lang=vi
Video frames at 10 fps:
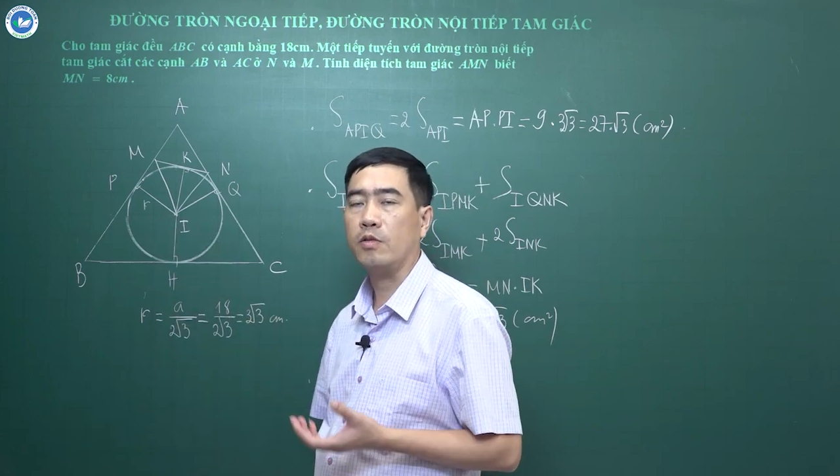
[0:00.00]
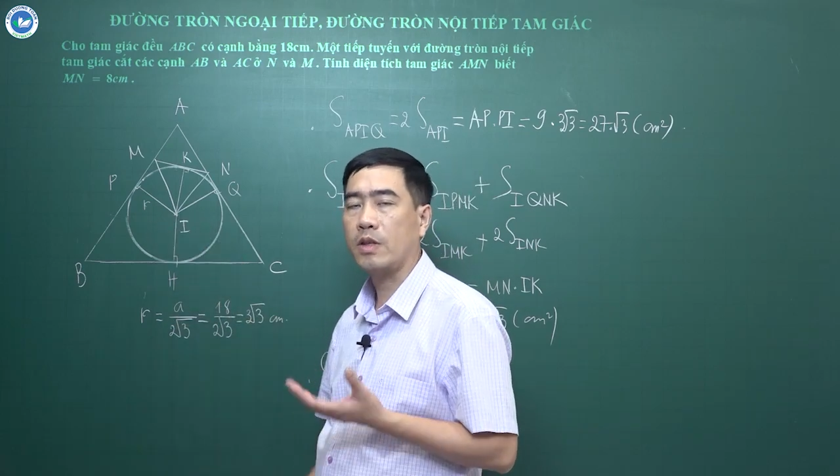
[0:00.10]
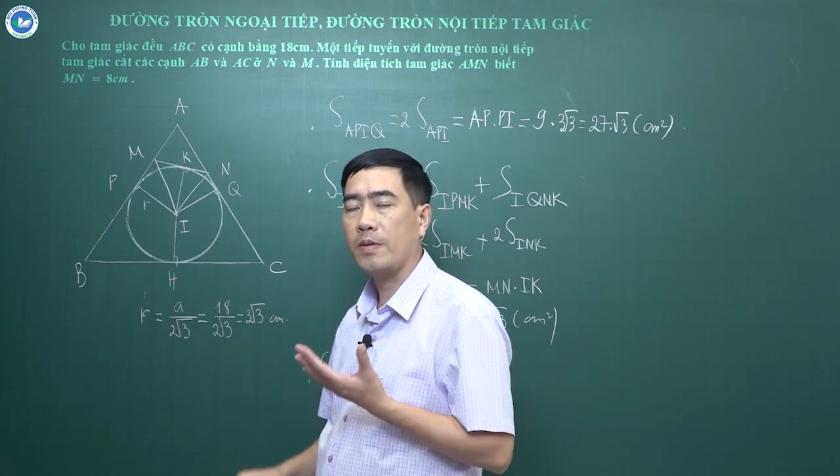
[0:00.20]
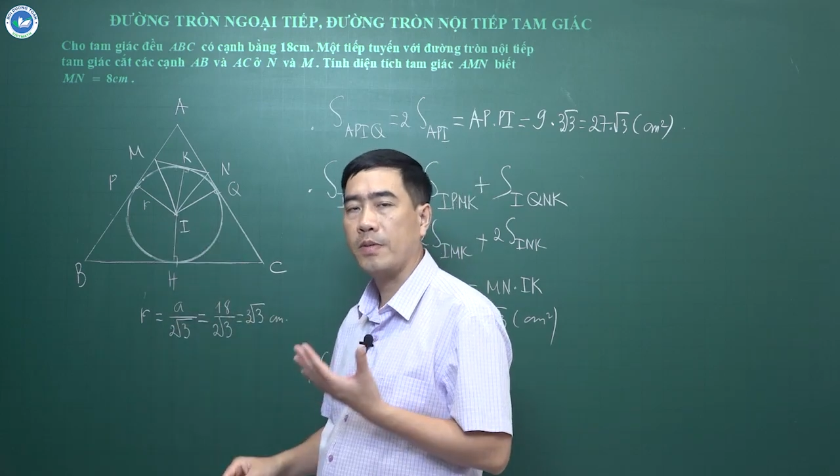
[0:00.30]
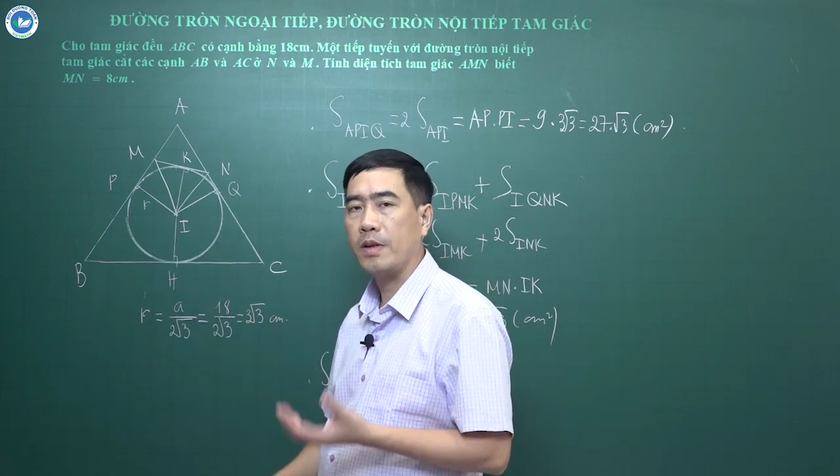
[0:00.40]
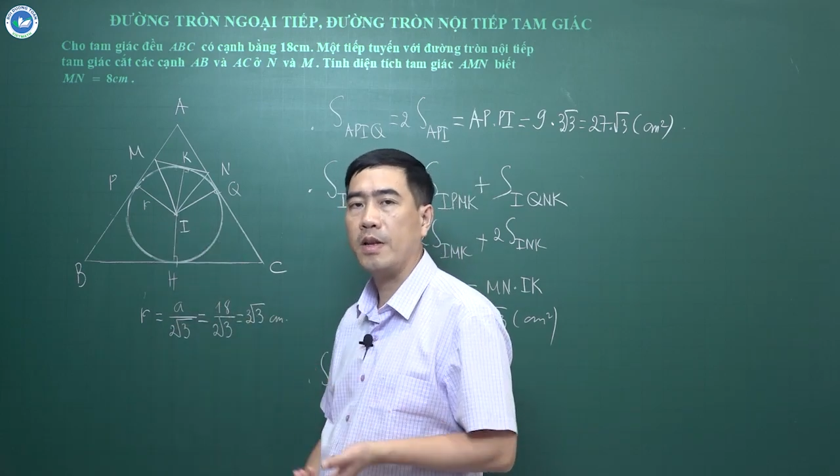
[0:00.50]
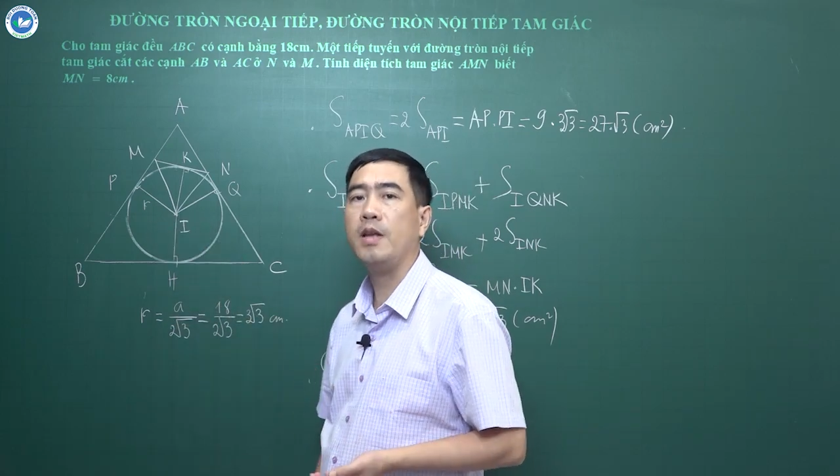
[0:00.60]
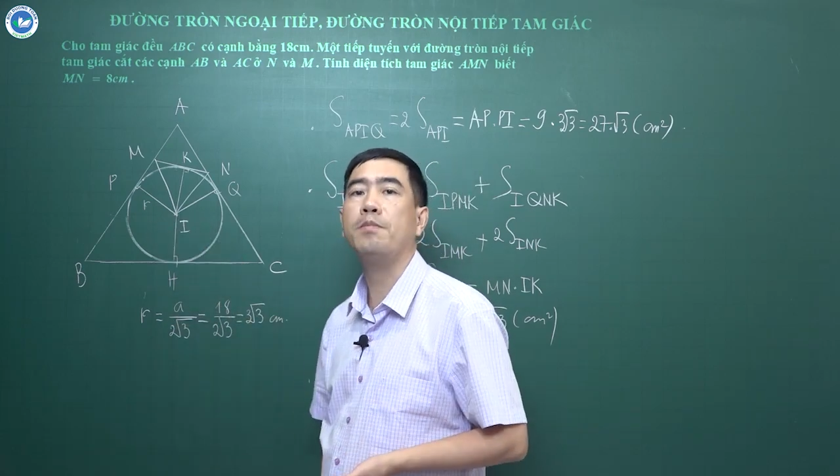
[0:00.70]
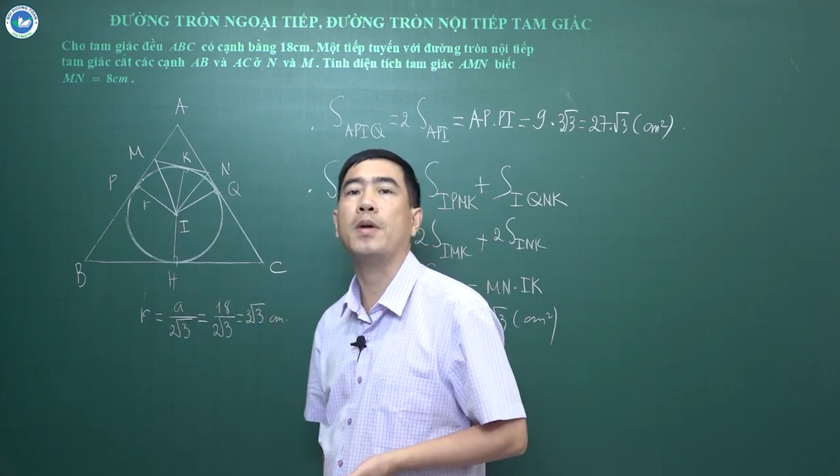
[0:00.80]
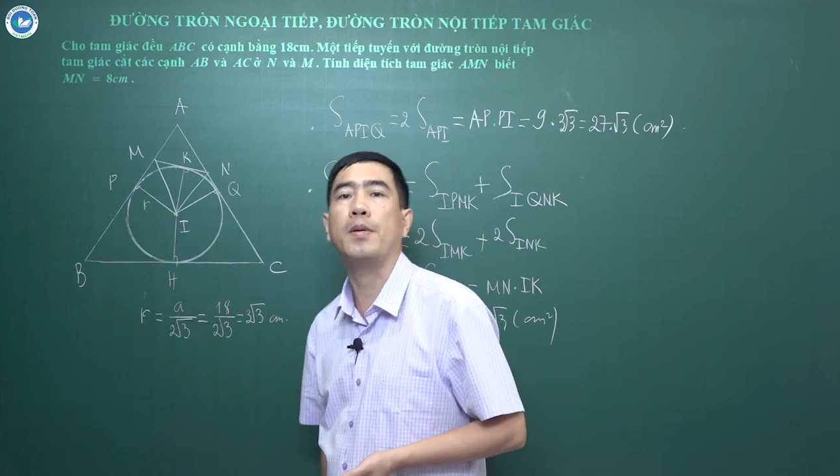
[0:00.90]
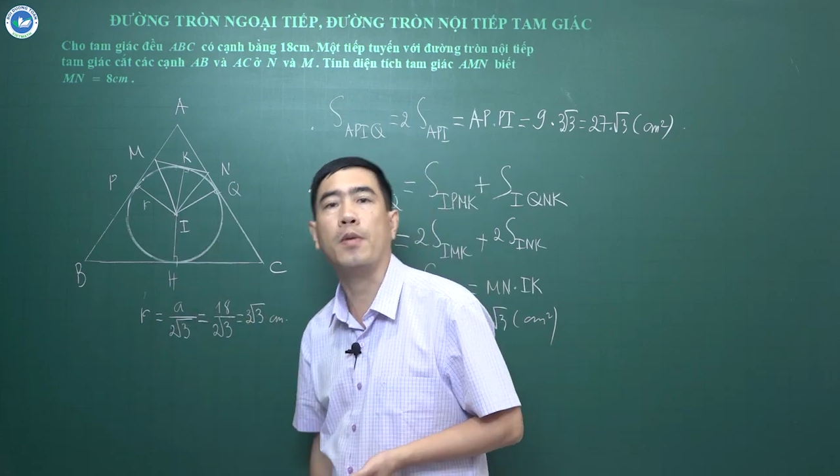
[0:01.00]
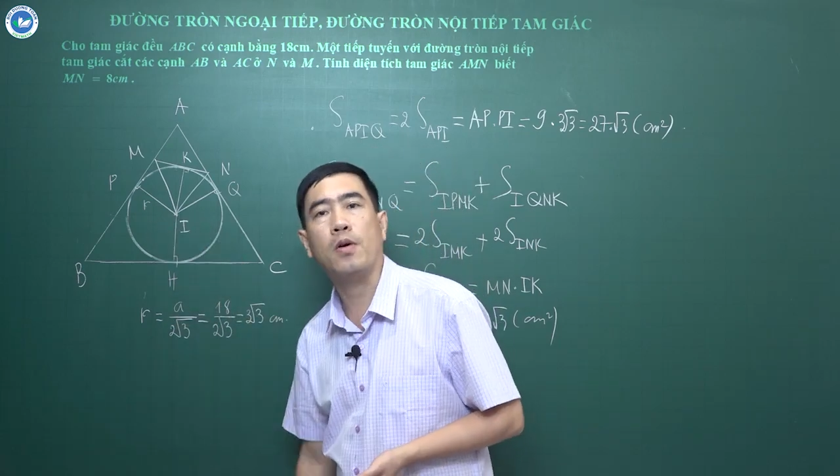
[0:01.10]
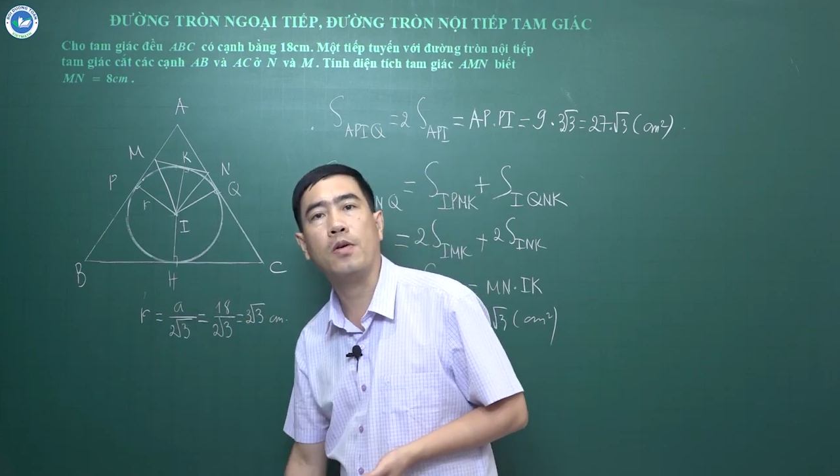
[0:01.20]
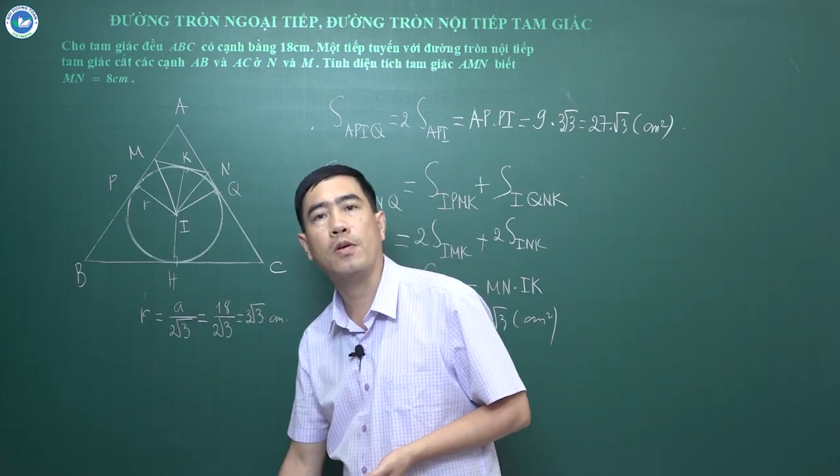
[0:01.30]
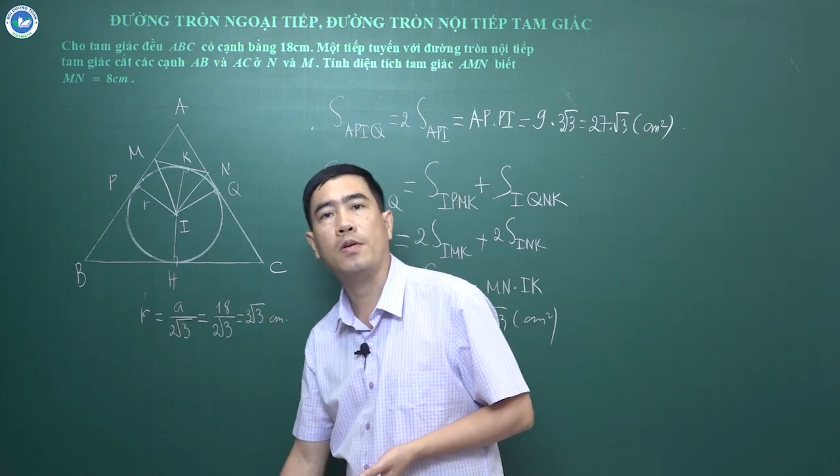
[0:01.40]
chúng ta phải nên mày
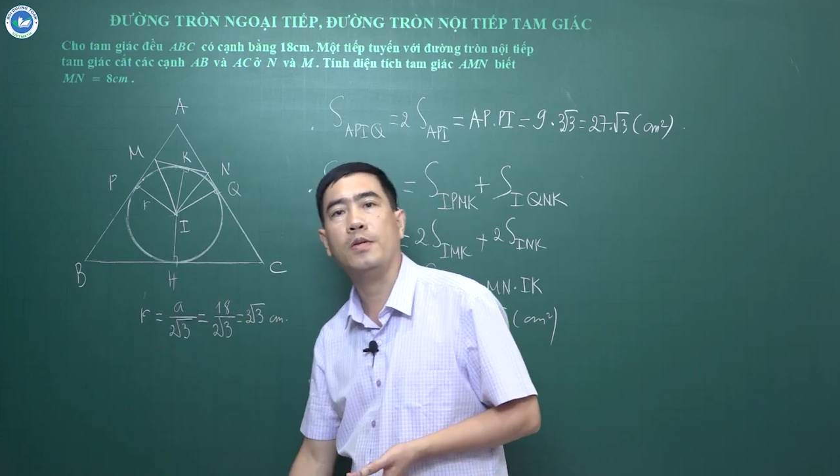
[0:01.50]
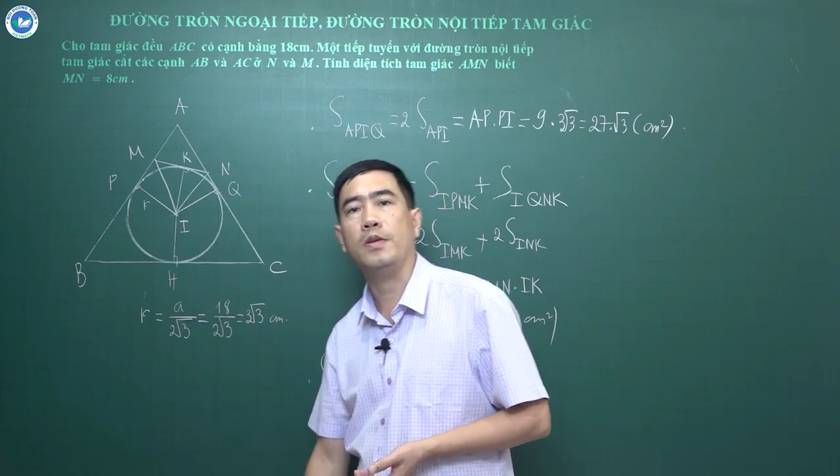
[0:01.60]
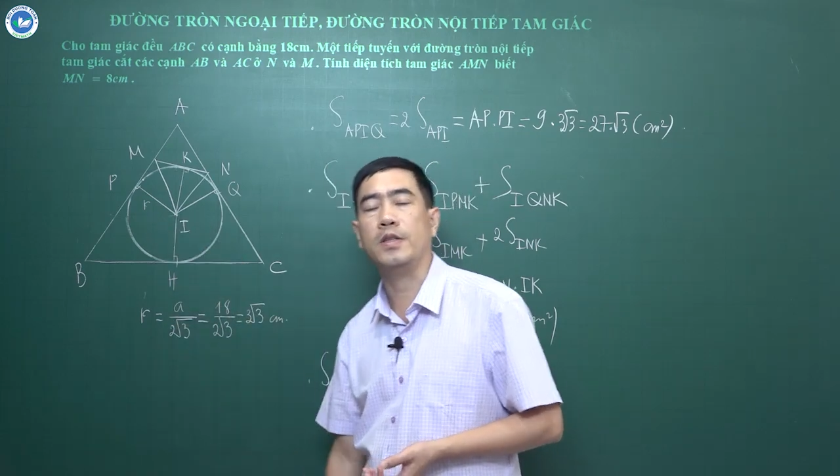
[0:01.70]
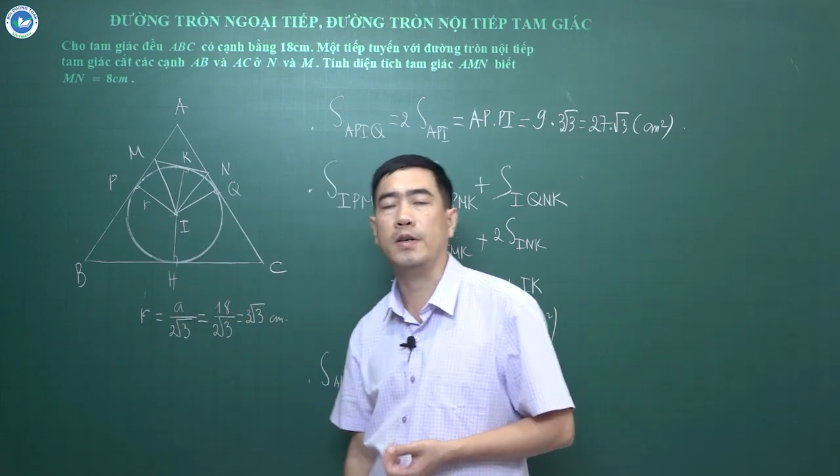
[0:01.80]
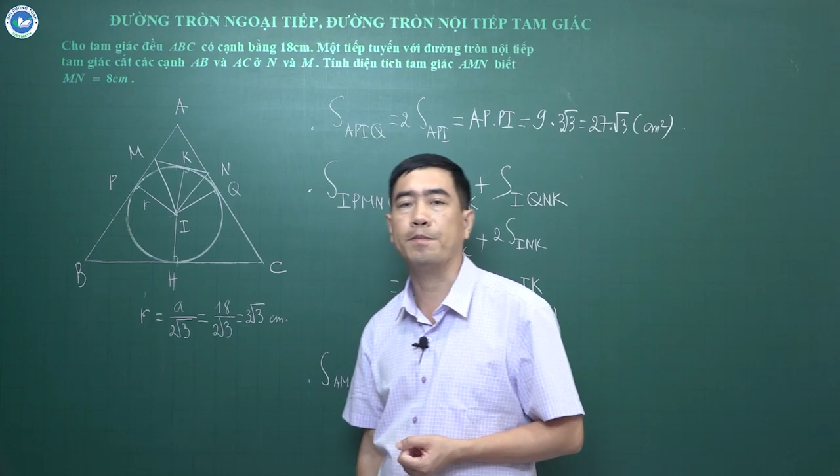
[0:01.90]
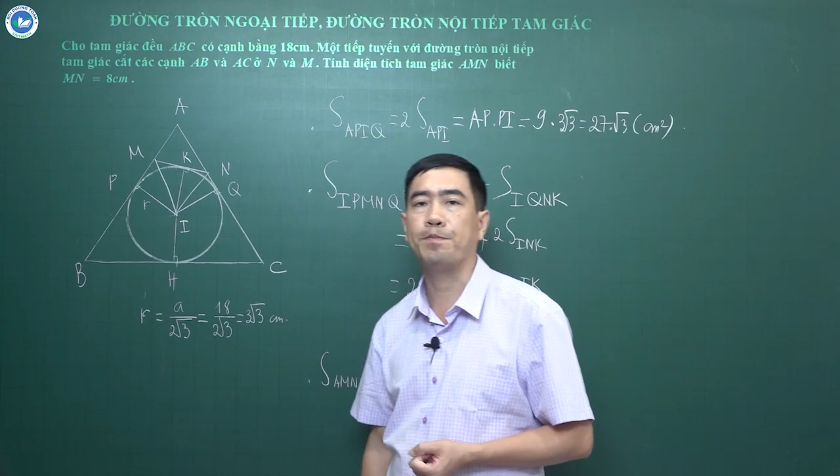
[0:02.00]
mò được chưa